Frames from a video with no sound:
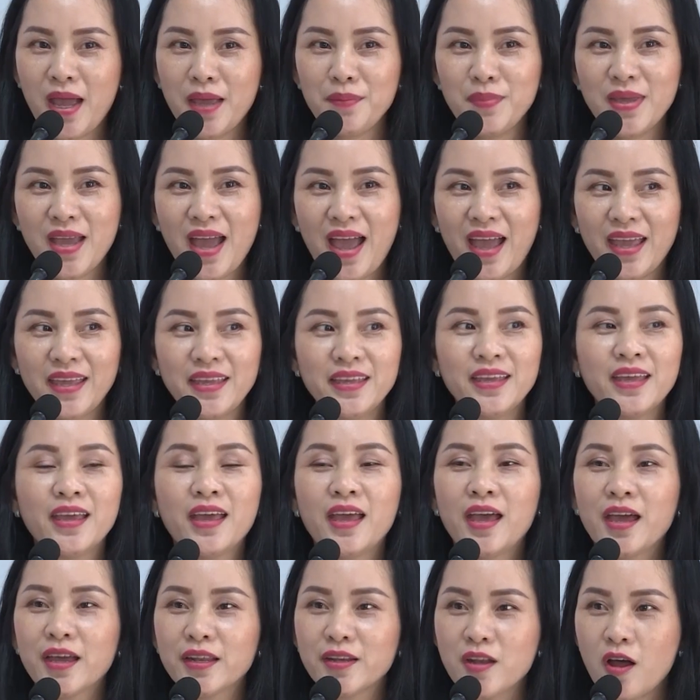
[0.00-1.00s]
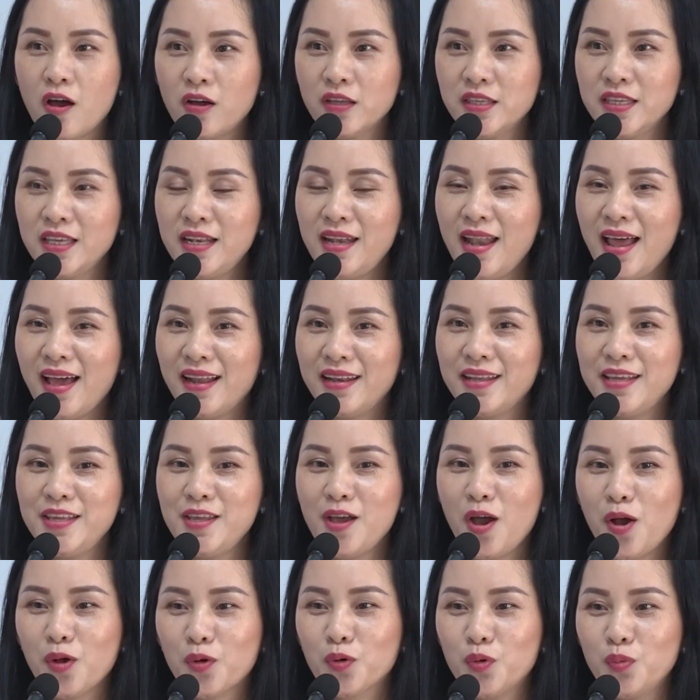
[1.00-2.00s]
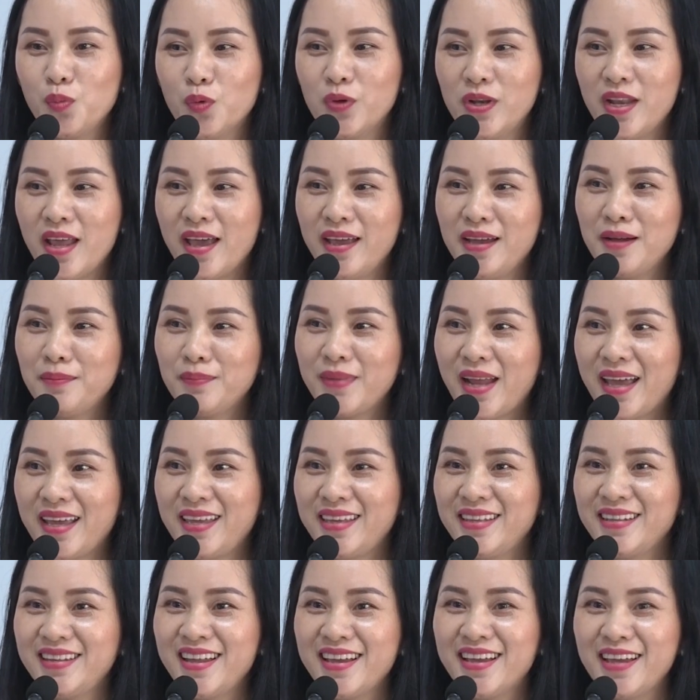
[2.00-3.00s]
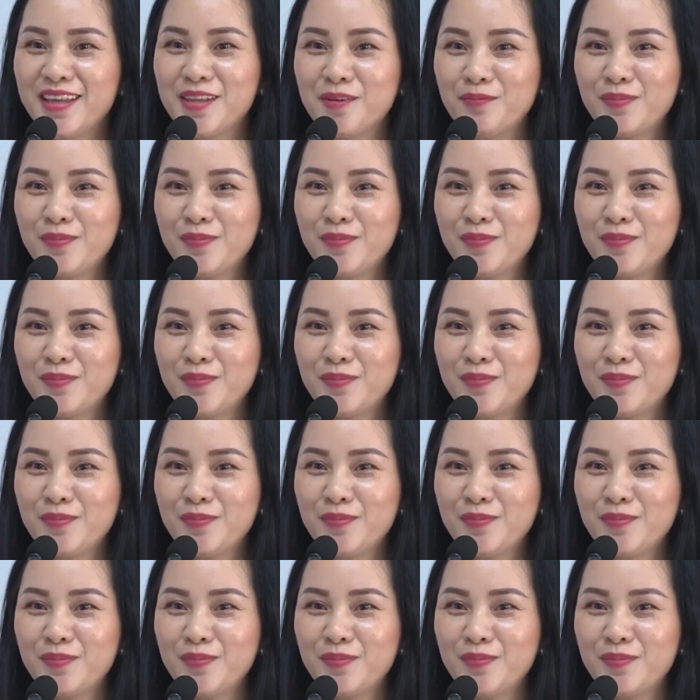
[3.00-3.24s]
dự chín trên bốn mươi ba môn thể thao với bốn mươi tư